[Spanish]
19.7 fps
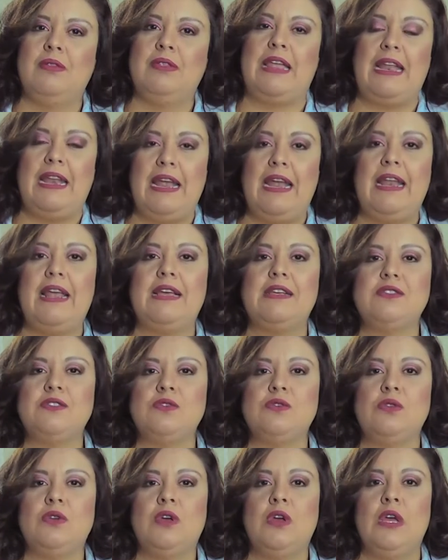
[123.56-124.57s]
tener
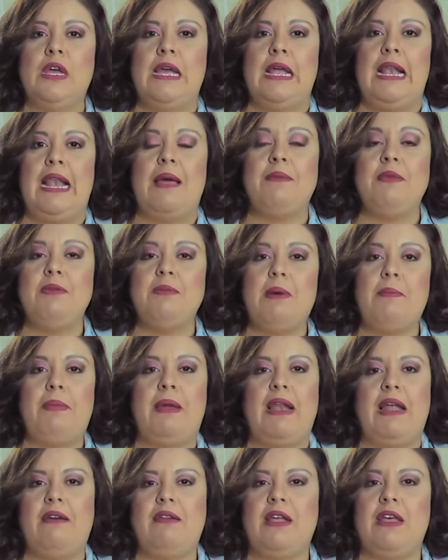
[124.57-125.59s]
eso, la misma
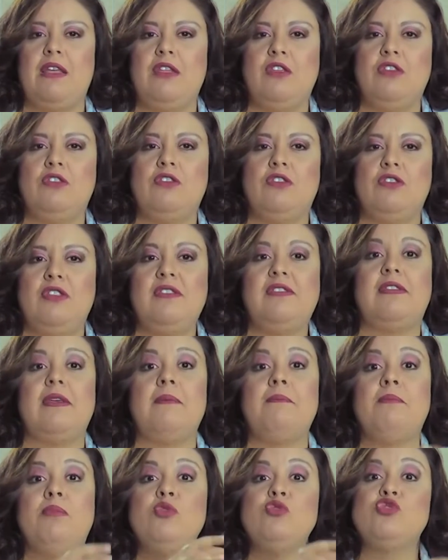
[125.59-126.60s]
palabra de Dios nos
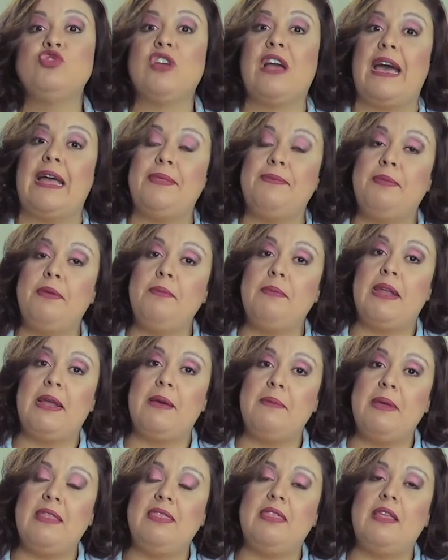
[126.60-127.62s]
dice, buscad
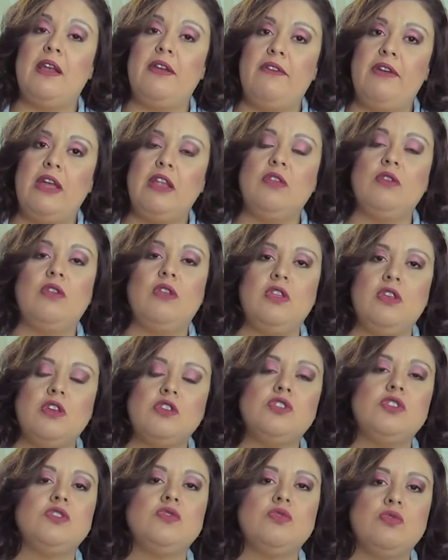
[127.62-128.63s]
primeramente el reino de
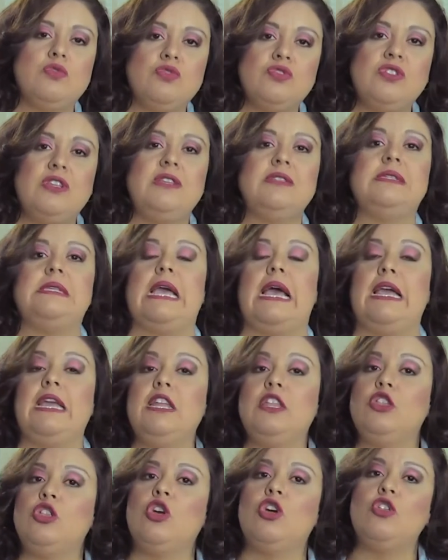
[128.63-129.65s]
Dios y su justicia
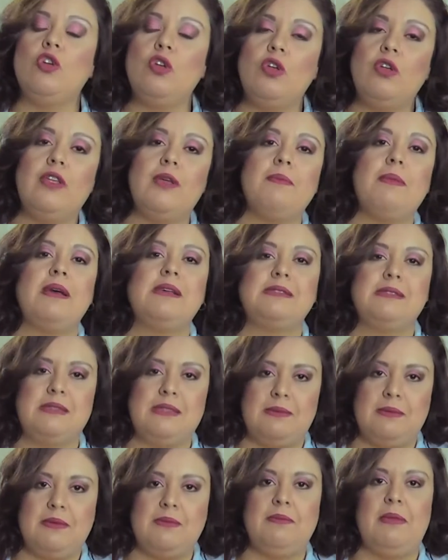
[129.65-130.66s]
y todo lo
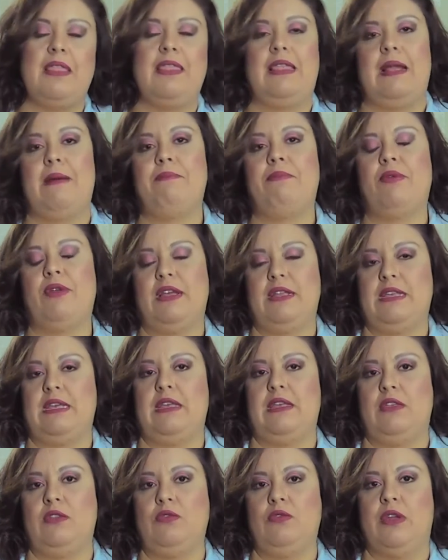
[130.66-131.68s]
demás vendrá por
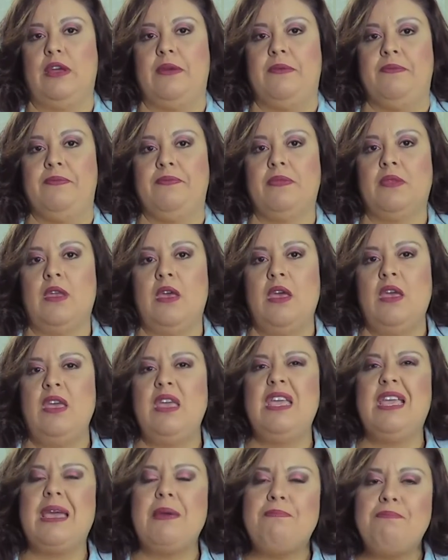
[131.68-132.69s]
añadidura.
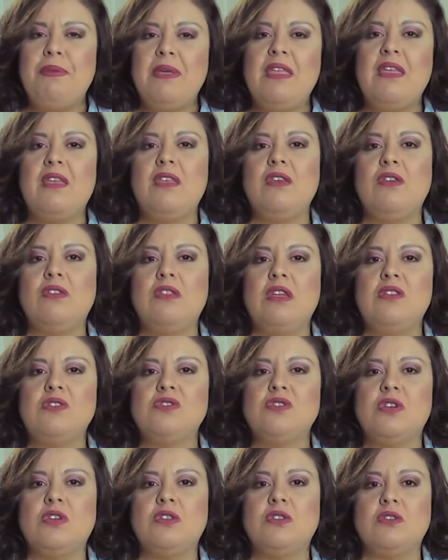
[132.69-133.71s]
¿Y qué pide Dios de
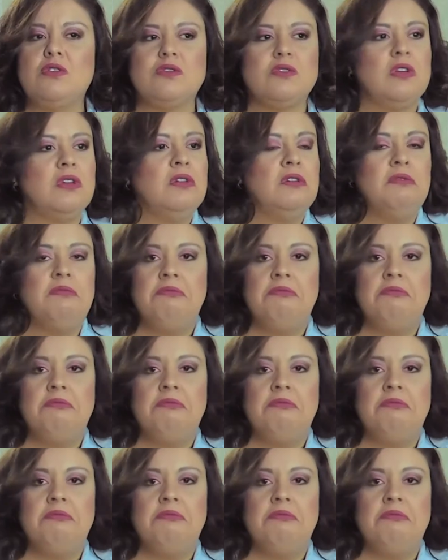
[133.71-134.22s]
nosotros?